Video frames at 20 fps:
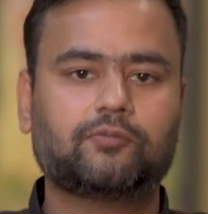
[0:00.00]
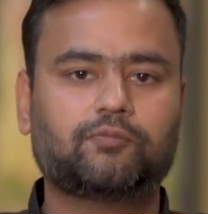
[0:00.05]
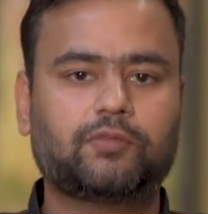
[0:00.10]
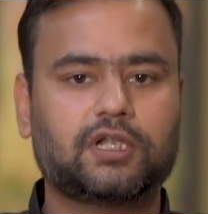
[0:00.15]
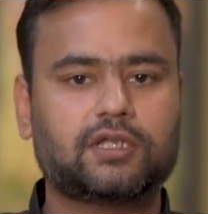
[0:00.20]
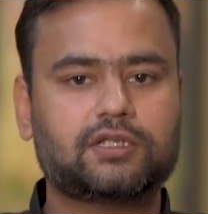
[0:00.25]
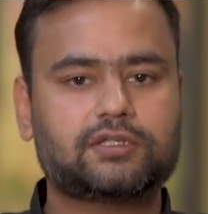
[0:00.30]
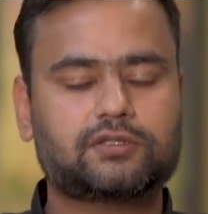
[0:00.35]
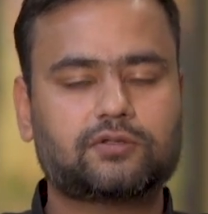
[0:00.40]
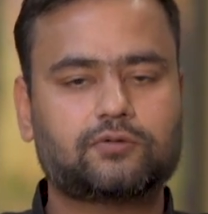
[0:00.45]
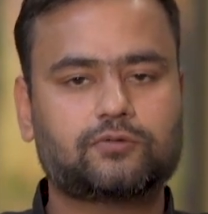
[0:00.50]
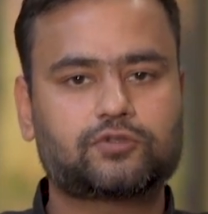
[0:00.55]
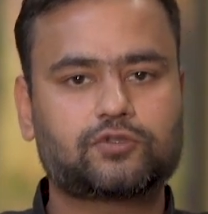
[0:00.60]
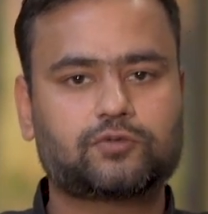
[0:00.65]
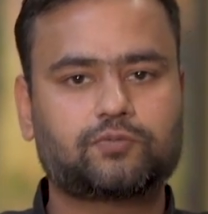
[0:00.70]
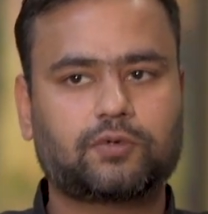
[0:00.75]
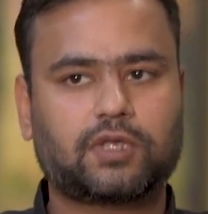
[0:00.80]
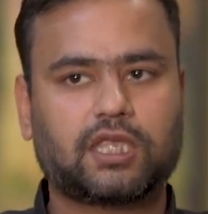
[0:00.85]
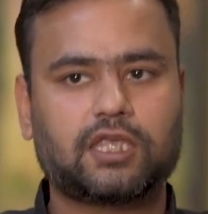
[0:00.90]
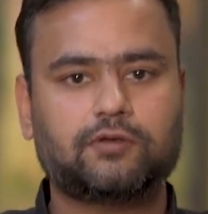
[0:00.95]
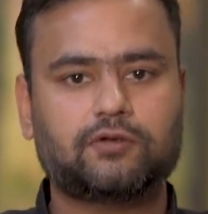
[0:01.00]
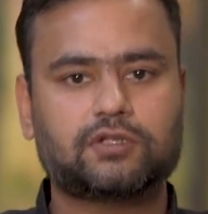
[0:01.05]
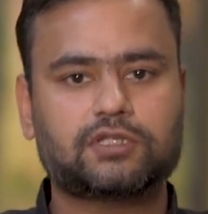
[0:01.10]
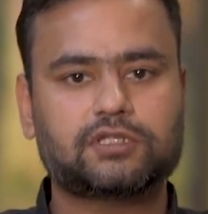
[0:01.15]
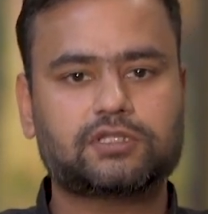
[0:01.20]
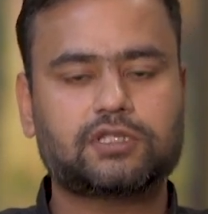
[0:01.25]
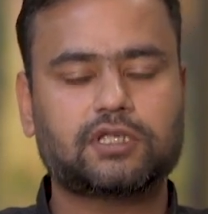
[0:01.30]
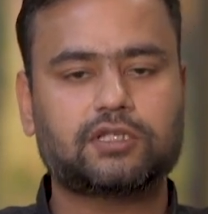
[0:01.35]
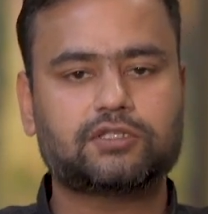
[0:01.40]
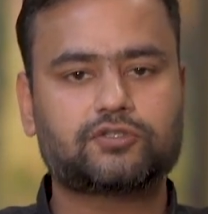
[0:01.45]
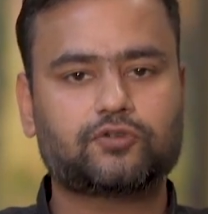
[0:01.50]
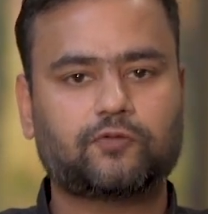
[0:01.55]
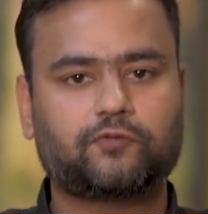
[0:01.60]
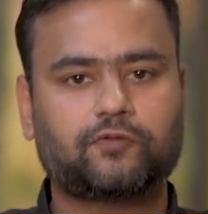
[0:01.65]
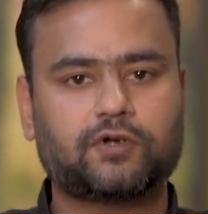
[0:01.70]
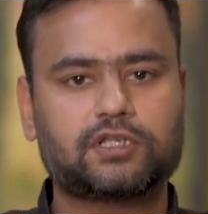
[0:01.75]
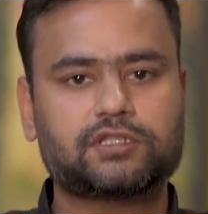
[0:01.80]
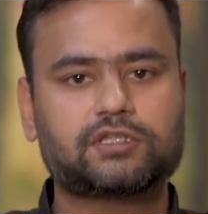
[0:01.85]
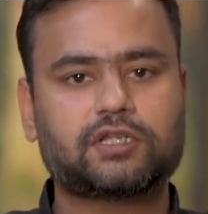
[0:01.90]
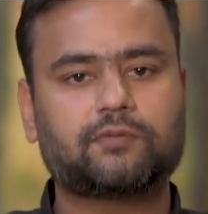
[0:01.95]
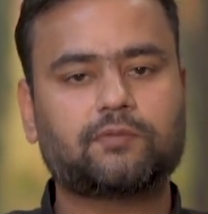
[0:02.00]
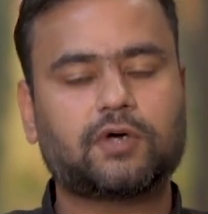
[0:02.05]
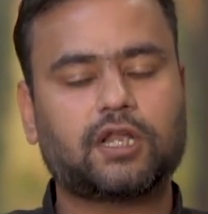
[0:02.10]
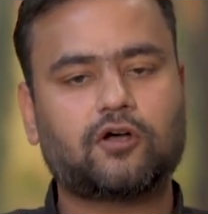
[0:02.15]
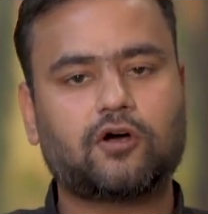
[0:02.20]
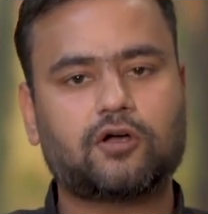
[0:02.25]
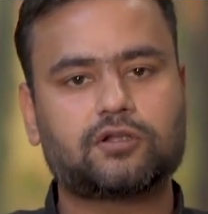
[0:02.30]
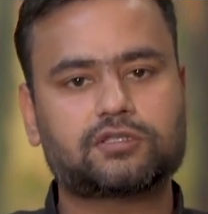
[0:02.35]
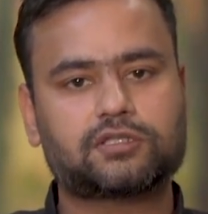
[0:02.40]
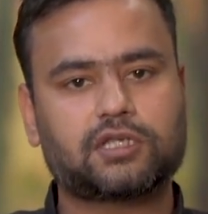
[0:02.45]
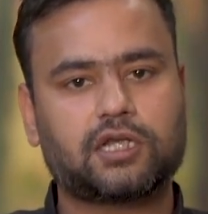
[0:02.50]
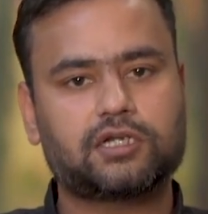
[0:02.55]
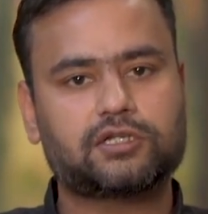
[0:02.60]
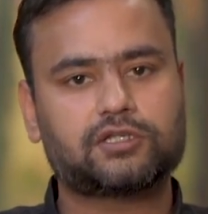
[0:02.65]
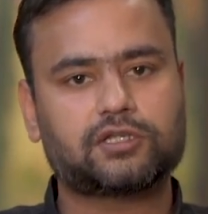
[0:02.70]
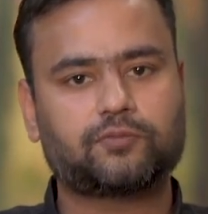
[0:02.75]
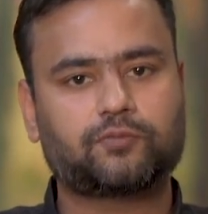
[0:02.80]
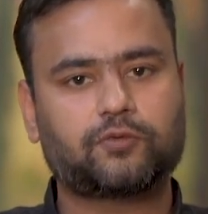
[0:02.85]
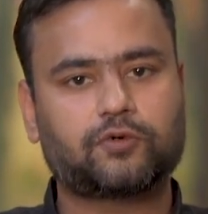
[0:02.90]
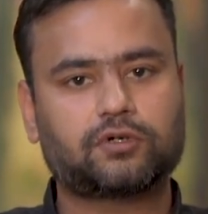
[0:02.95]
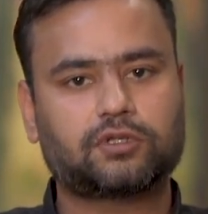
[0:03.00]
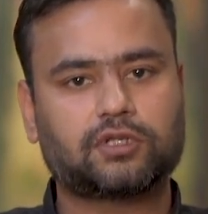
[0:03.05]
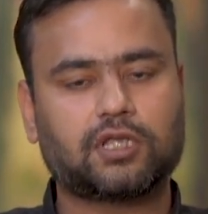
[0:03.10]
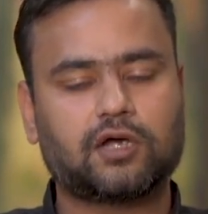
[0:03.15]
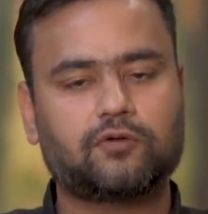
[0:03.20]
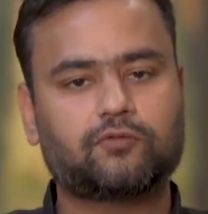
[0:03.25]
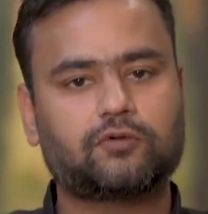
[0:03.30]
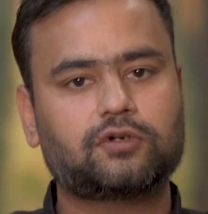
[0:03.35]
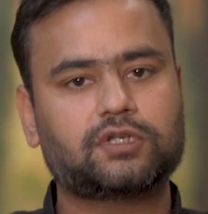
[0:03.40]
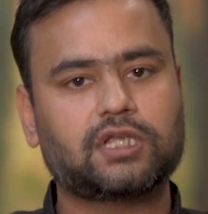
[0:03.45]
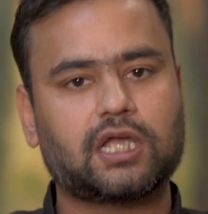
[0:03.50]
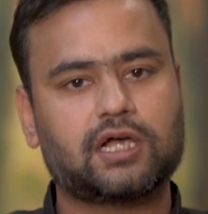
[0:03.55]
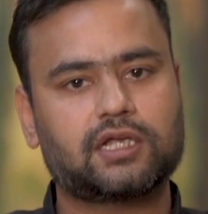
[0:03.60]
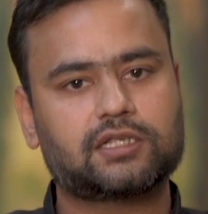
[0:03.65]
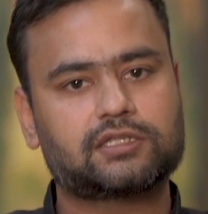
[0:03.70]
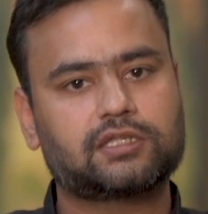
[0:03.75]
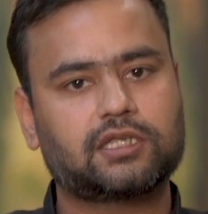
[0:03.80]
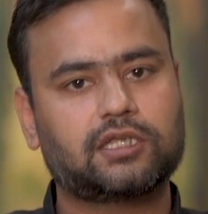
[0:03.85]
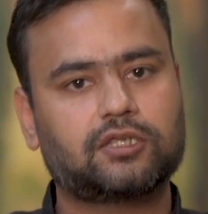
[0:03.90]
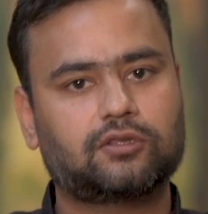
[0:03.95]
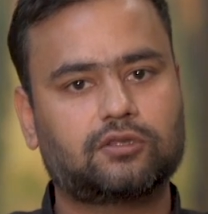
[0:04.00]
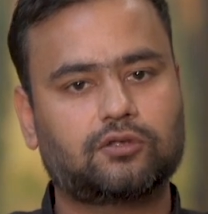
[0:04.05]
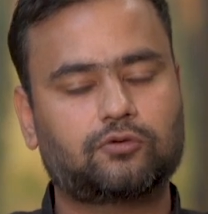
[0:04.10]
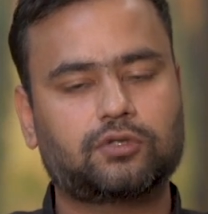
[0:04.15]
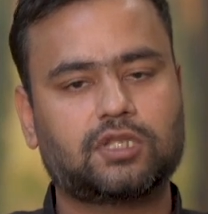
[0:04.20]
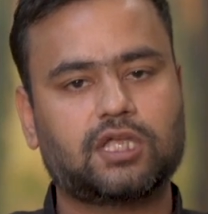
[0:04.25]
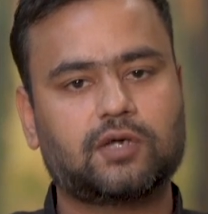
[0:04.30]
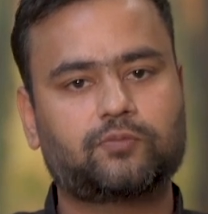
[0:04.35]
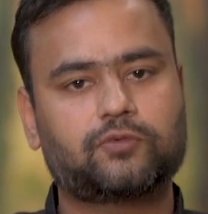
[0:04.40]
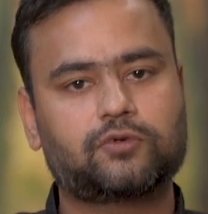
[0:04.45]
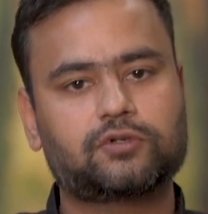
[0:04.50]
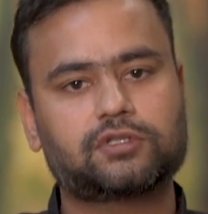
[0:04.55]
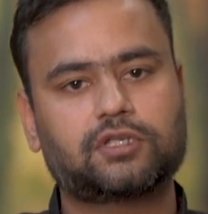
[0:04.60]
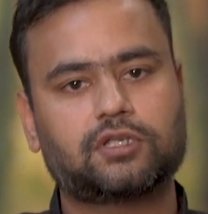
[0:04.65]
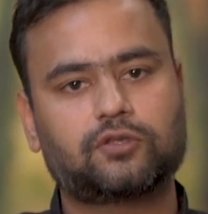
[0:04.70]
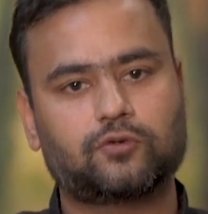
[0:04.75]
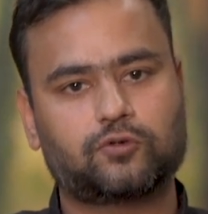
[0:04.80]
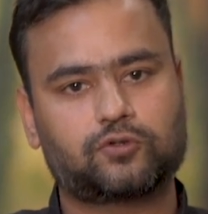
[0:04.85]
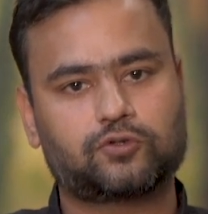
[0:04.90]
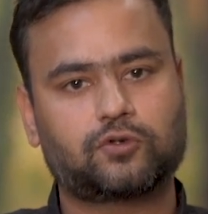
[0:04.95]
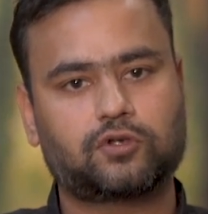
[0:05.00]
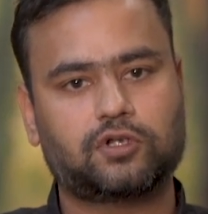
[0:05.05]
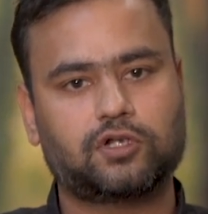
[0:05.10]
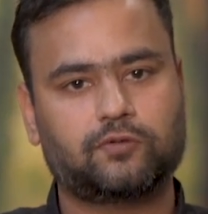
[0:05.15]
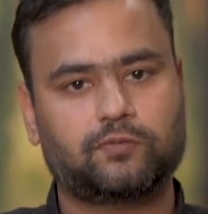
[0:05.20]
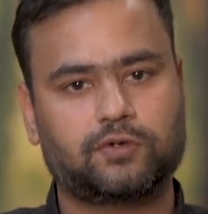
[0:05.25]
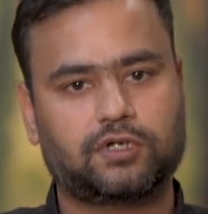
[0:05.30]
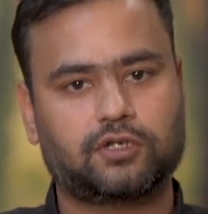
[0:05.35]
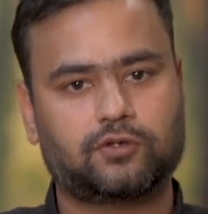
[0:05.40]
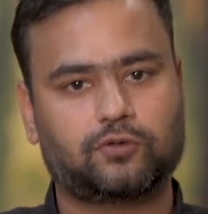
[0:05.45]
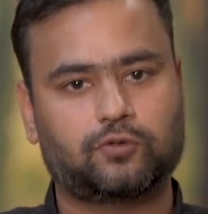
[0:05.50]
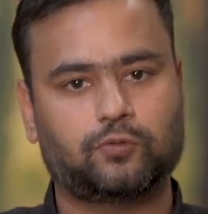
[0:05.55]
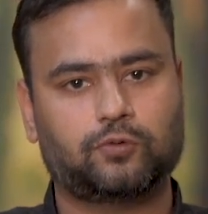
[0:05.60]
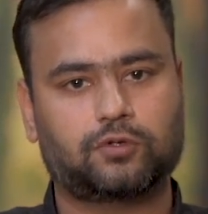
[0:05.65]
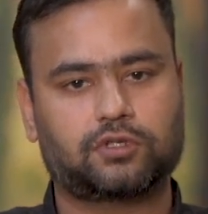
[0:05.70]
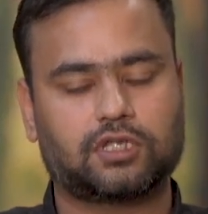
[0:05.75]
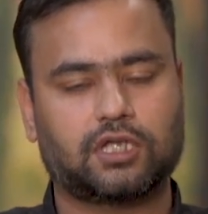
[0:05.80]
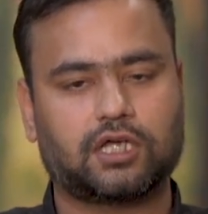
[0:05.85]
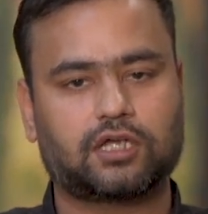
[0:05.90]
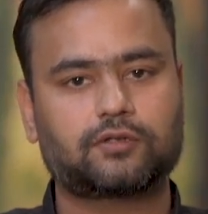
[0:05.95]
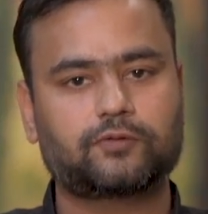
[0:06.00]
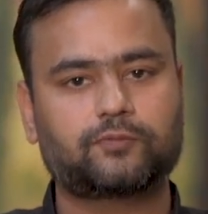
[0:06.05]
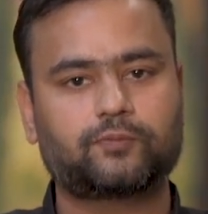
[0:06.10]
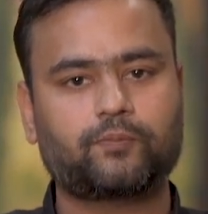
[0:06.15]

प्लस उसकी वजह से जो फर्स्ट हमारा ऑन साइट सपोर्ट था वो यहाँ से उदयपुर से 200 किलोमीटर दूर था